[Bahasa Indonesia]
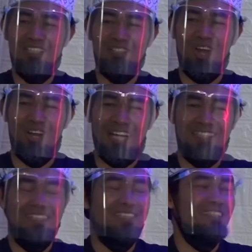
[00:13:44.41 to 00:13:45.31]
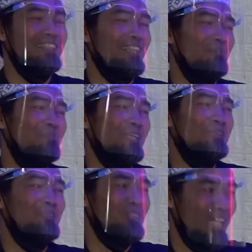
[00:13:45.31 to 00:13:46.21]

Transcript: sholat, tetap berdosa.